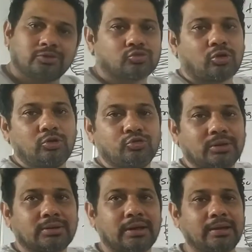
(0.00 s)

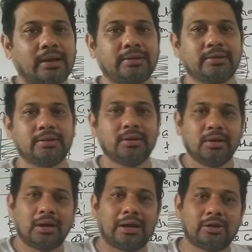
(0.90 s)
सॉल्यूशन कहलाएंगे
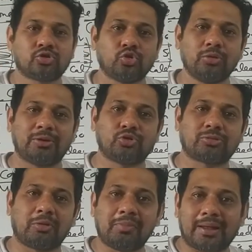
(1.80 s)
अंडरस्टूड बच्चों
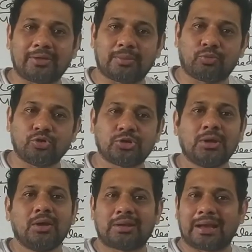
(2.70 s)
समझ में आ रहा सब कुछ
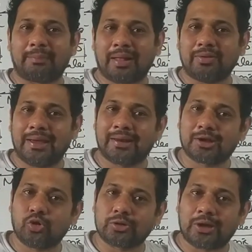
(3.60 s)
क्या क्या पढ़ा दिए
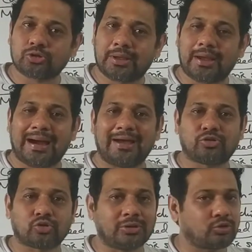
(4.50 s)
हेनरी लोग क्या होता है
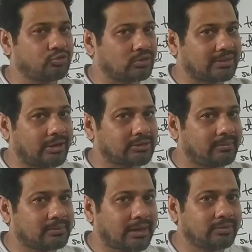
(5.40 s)
आइसोटोनिक सॉल्यूशन क्या होता है
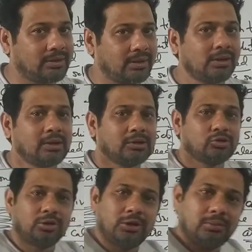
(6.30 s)
बता दिए
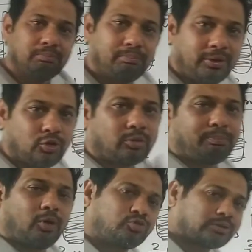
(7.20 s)
वीडियो को
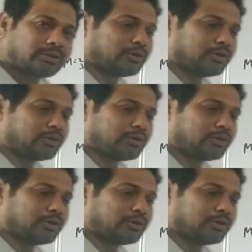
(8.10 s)
पॉज करके